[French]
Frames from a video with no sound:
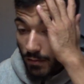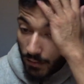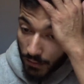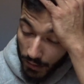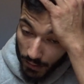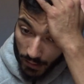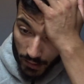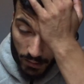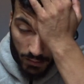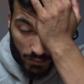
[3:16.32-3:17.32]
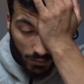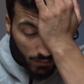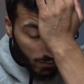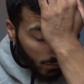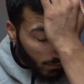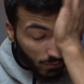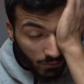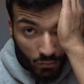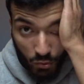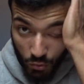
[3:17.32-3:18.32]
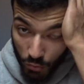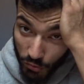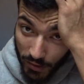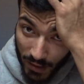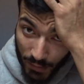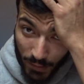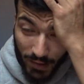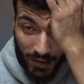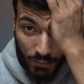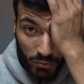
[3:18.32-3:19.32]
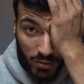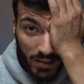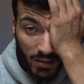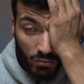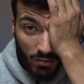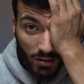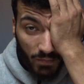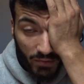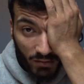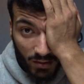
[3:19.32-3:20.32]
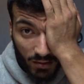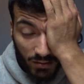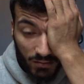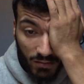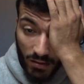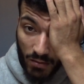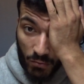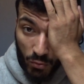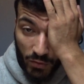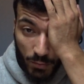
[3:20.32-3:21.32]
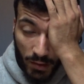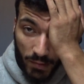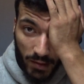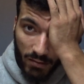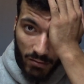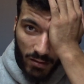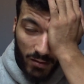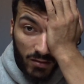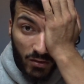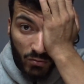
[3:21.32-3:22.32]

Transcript: Voilà, les gars tout le monde n'était pas prêt pour cette histoire. Voilà, on devait se préparer, voilà, c'est